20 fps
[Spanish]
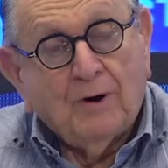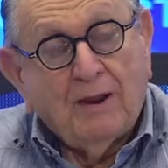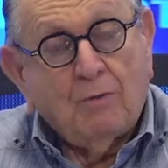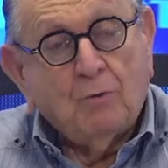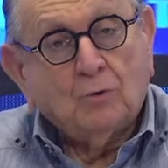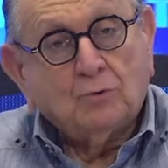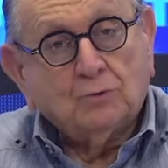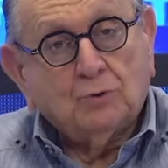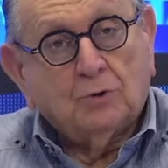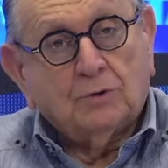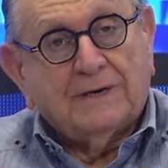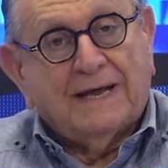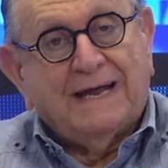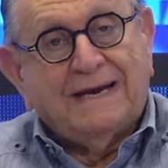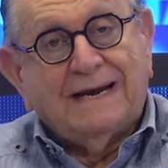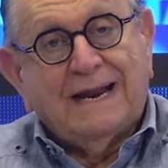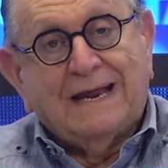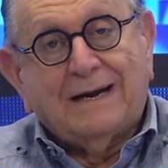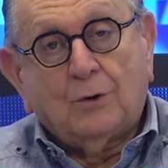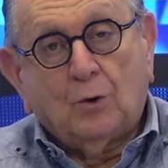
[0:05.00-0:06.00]
la doctora
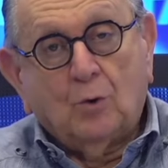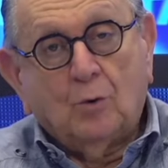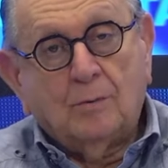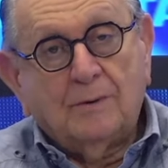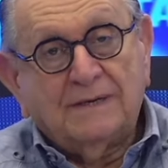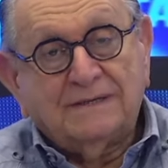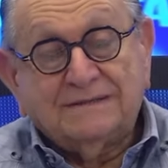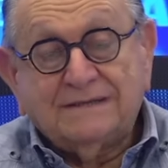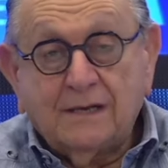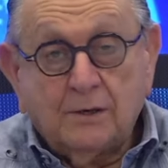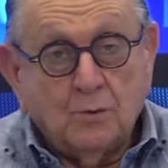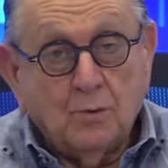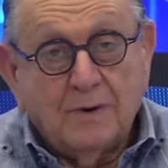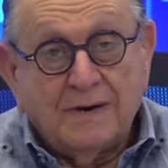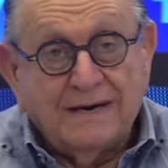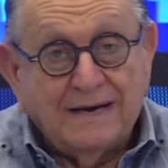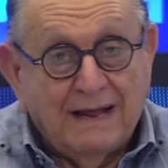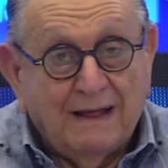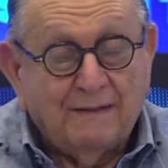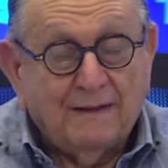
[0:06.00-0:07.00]
Ana Robles, que no
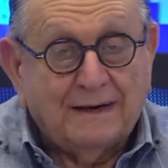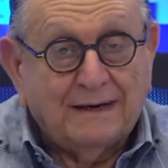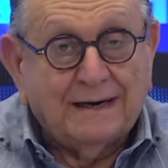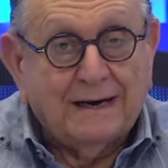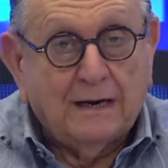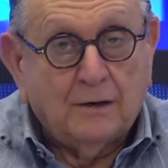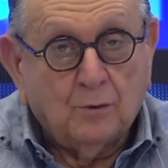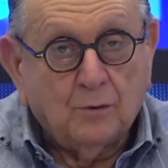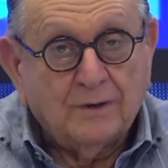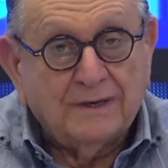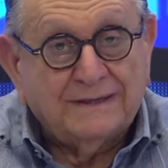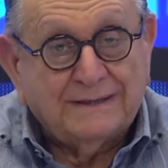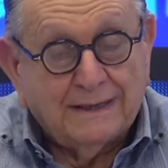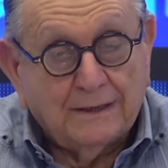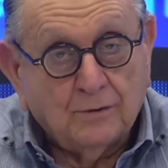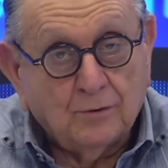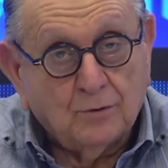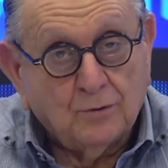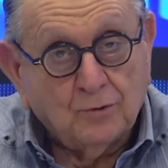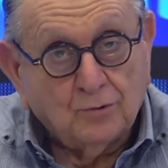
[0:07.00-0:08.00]
es nada raro que esté
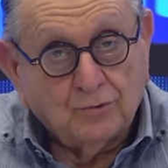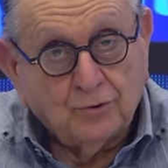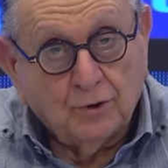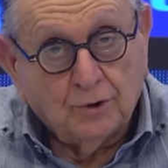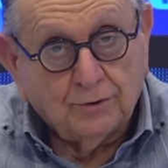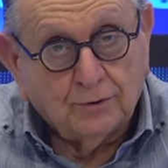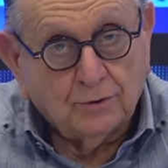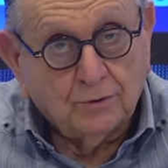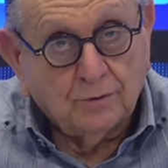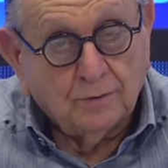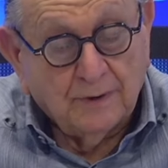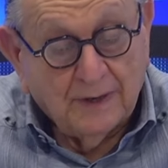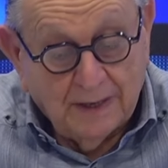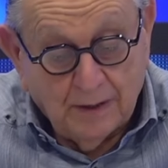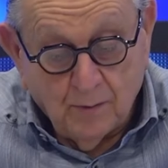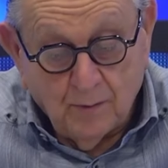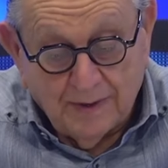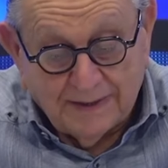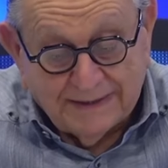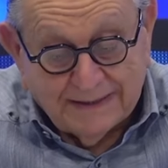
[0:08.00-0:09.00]
con nosotros,
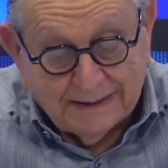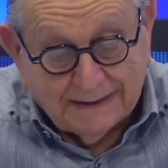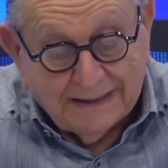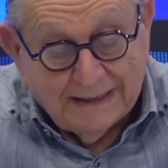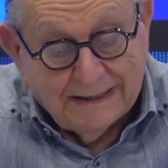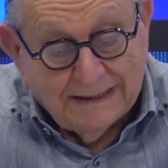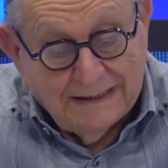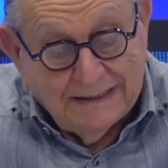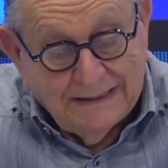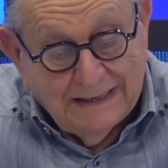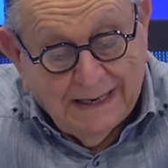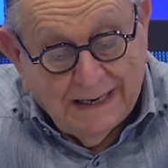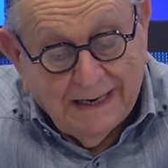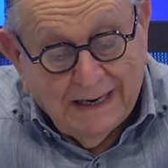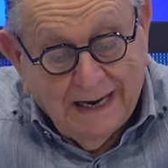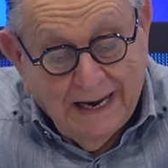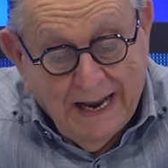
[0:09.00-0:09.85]
es nuestra querida